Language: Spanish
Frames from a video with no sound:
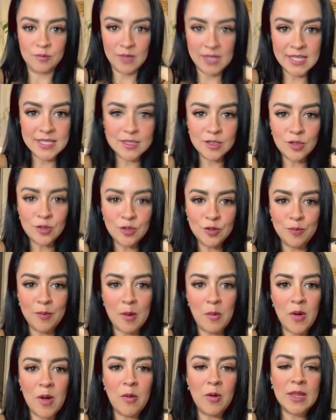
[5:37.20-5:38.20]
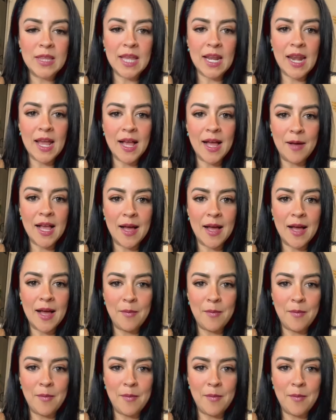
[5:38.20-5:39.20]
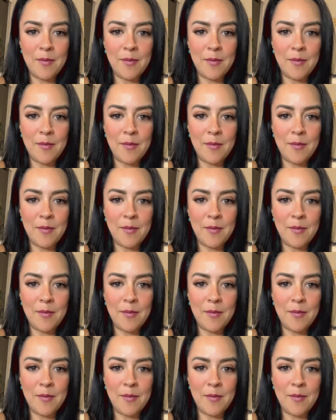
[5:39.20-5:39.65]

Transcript: ¿Listos? Vamos a voltear la cámara. Y